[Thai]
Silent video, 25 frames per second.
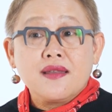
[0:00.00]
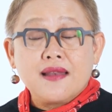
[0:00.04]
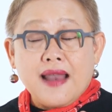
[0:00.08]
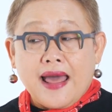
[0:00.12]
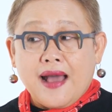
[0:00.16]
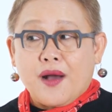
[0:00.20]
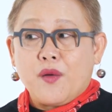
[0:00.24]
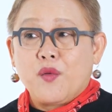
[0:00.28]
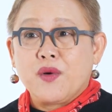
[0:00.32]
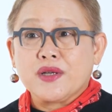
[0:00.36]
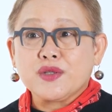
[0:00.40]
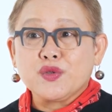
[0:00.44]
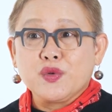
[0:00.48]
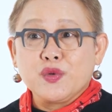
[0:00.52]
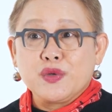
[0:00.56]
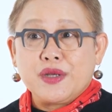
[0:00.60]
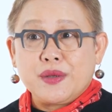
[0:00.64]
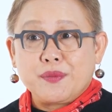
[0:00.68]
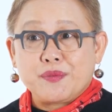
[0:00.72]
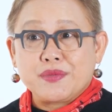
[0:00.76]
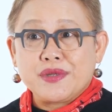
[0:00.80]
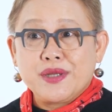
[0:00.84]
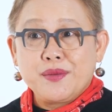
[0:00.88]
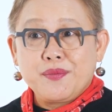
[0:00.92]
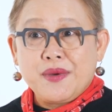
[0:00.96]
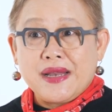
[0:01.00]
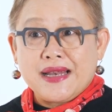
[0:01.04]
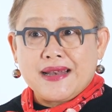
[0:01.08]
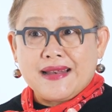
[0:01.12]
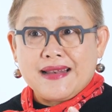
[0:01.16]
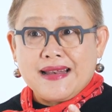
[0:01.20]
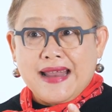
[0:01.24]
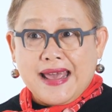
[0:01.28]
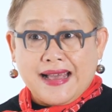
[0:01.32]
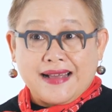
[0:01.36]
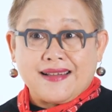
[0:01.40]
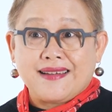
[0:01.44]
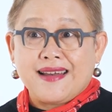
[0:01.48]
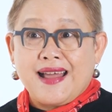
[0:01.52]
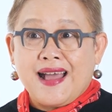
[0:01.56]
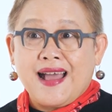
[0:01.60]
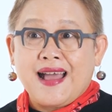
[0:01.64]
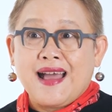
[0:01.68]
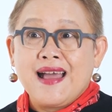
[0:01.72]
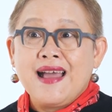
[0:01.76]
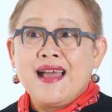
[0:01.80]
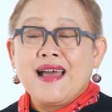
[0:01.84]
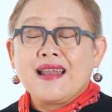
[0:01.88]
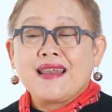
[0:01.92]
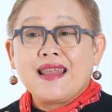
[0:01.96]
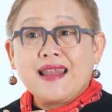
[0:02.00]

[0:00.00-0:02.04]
แหล่งวัตถุดิบที่เป็นเหล็กนะคะ